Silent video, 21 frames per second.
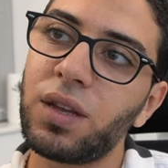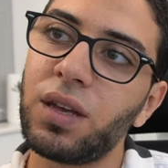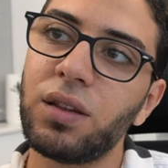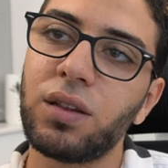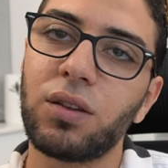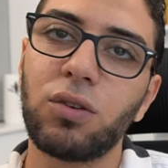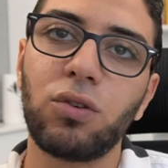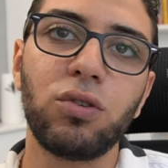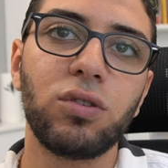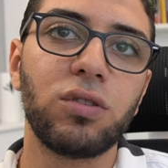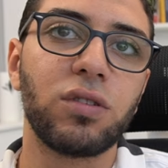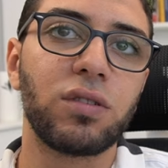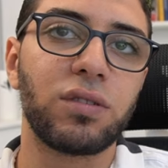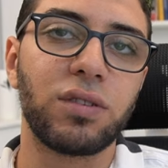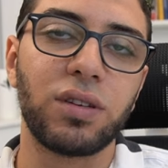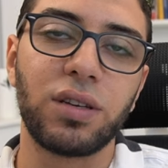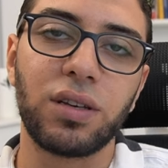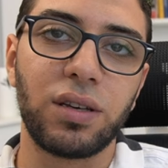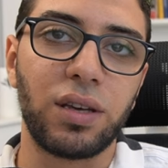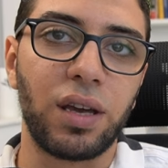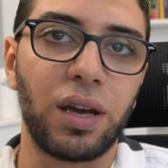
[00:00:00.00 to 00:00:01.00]
انت رحت
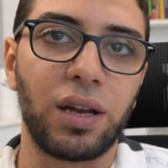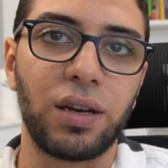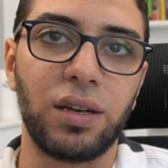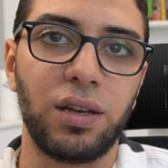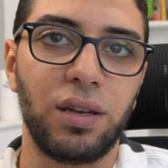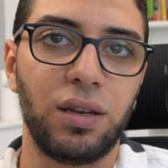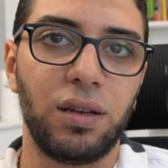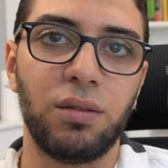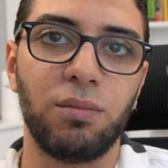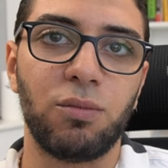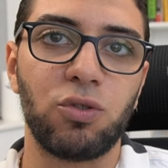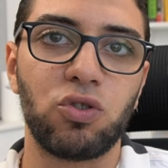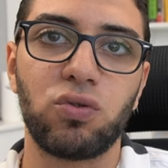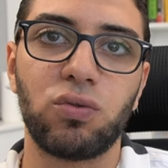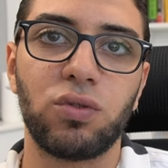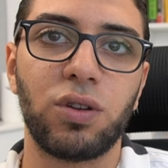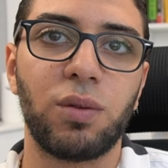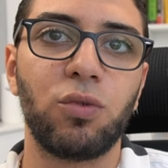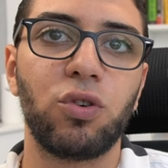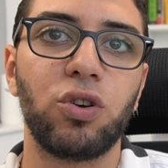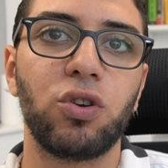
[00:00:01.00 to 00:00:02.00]
طريق يعني
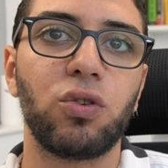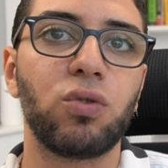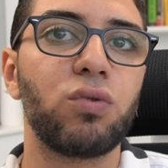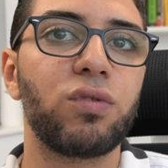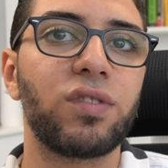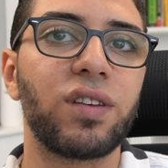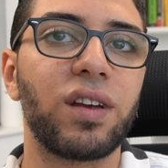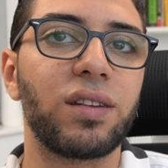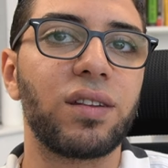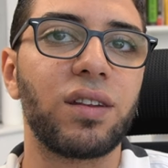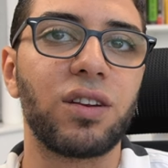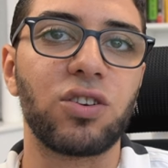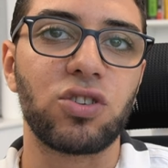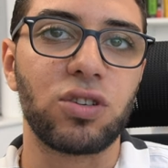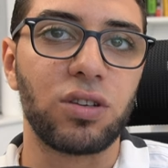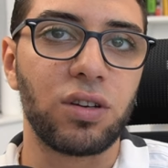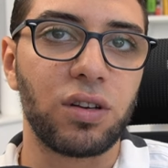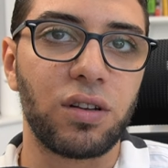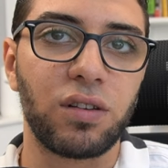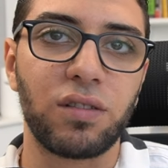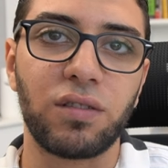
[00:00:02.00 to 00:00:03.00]
المشروع ده ممكن ياخد له سنتين
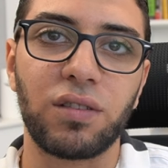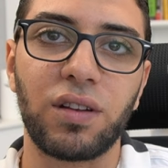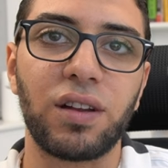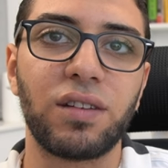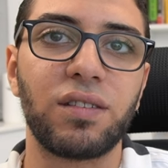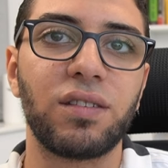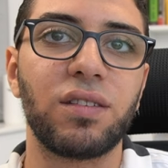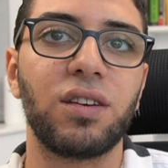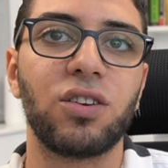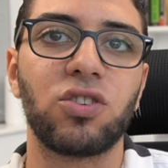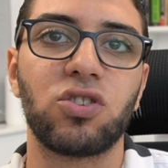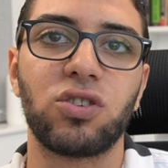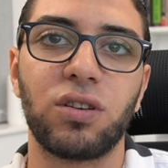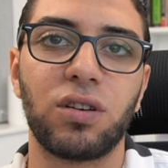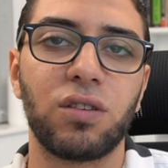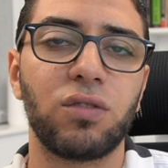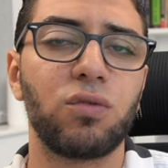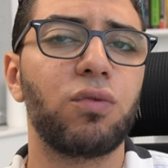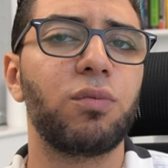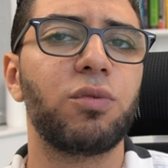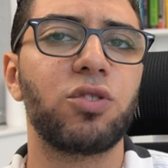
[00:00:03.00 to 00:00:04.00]
عشان يخلص ثلاث سنين عشان
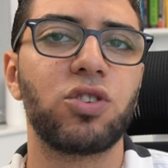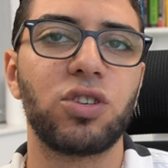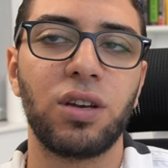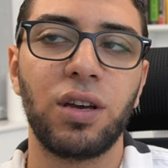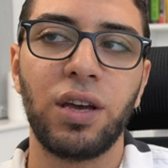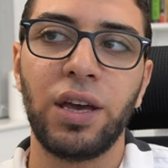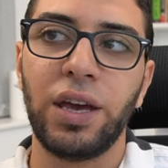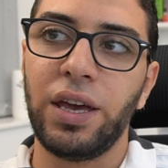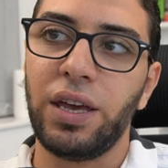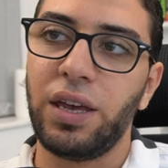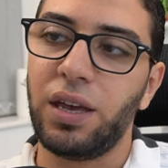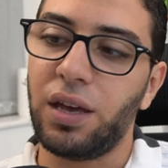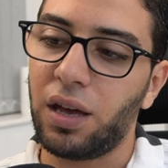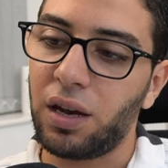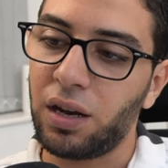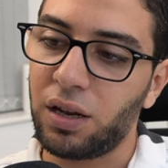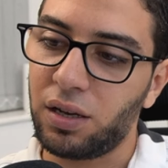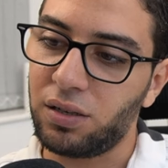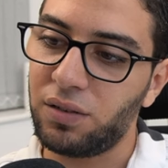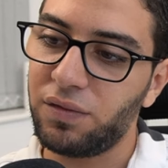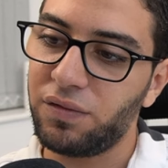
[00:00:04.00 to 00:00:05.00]
يخلص في مش... يعني
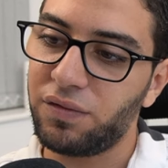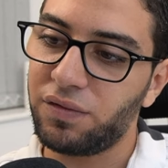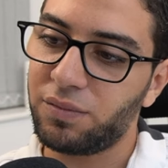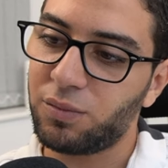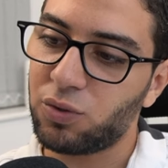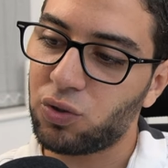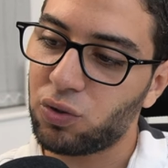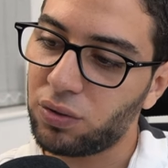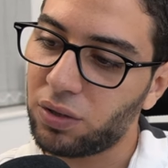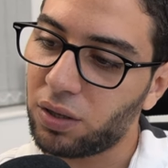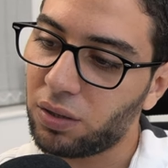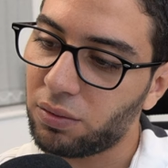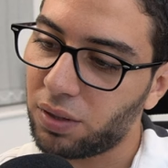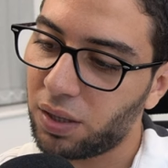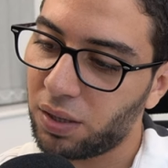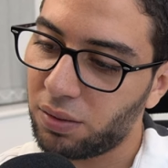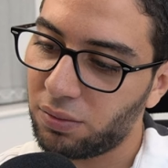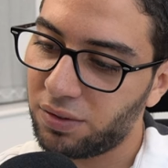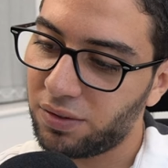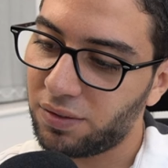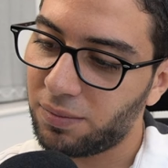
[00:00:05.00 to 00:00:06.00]
انا اعرف مشروع دكتور
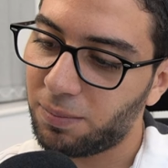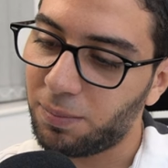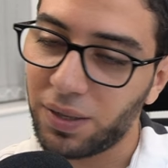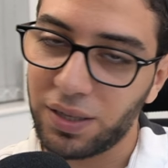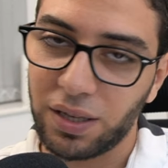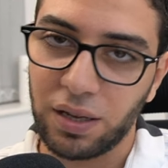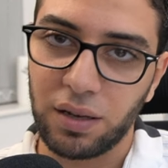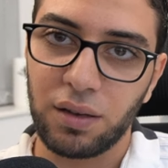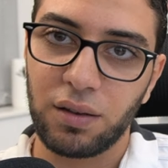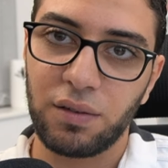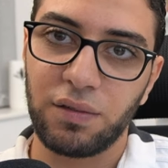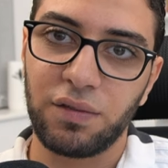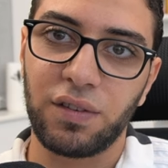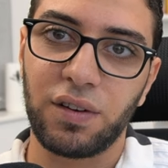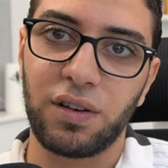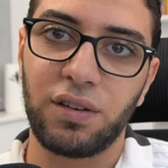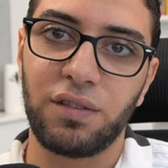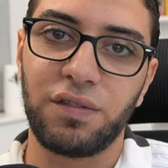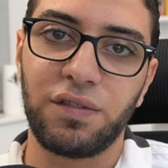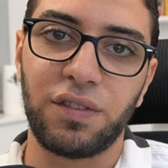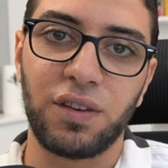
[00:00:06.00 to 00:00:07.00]
هاوس بدا
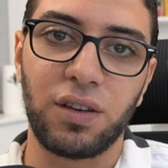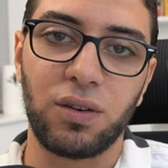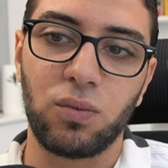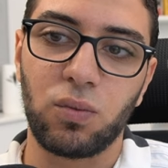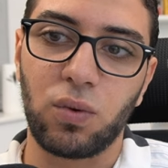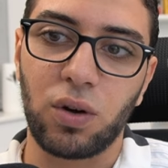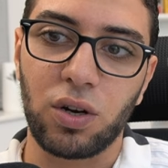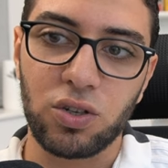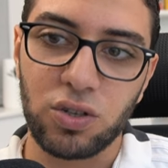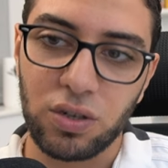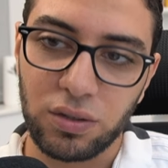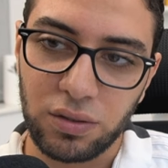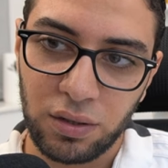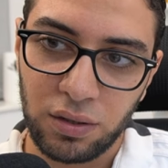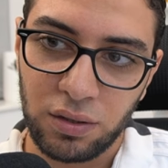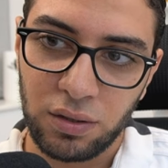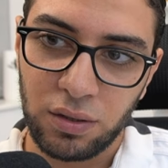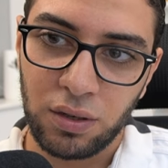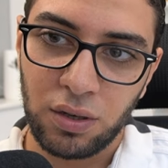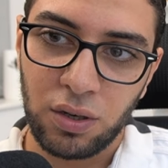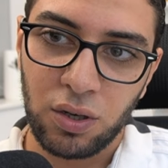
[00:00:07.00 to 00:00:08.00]
في
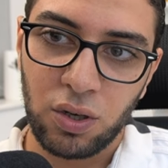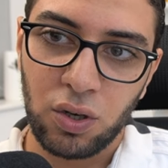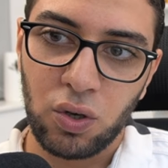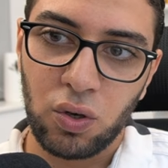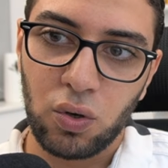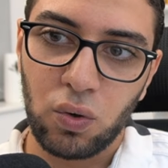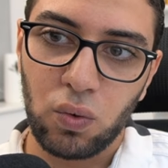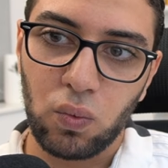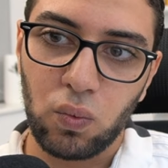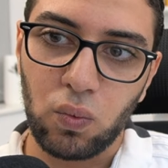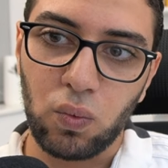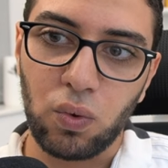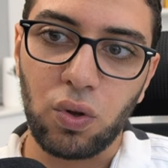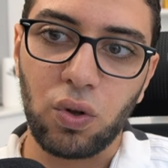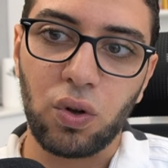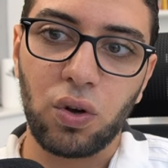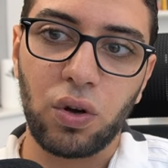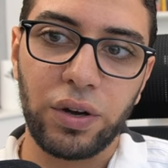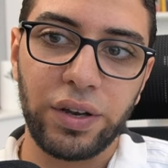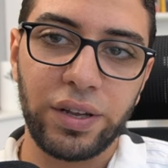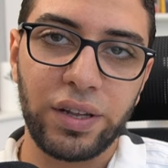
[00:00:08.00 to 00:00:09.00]
2010
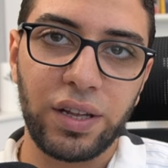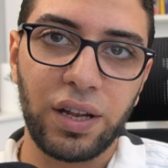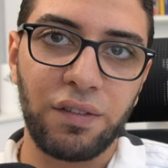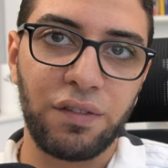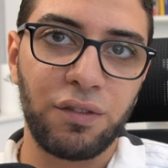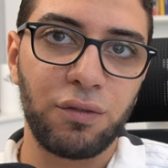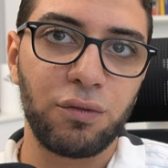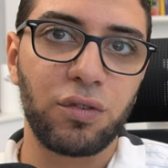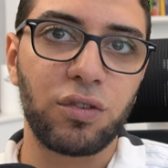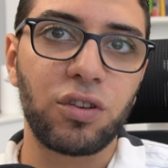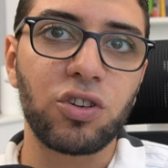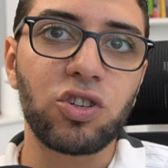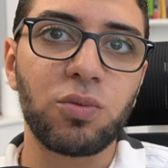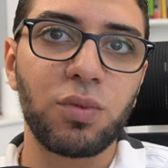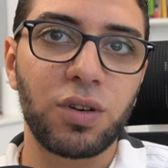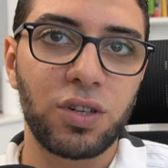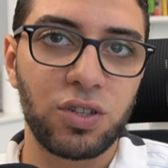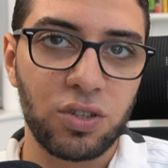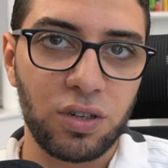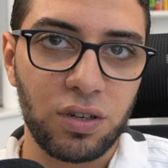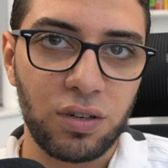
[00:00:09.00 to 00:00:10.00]
ولغايه 2016 ما
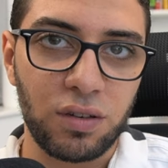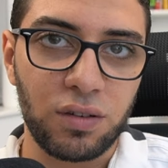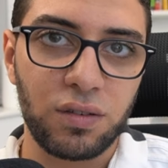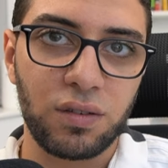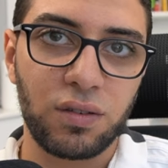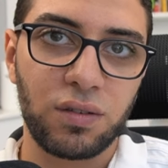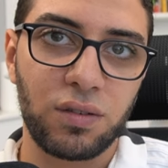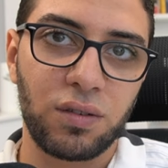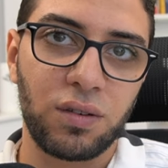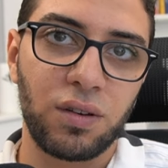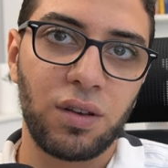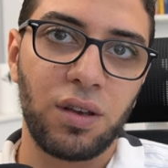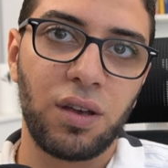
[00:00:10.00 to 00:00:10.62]
كانش خلص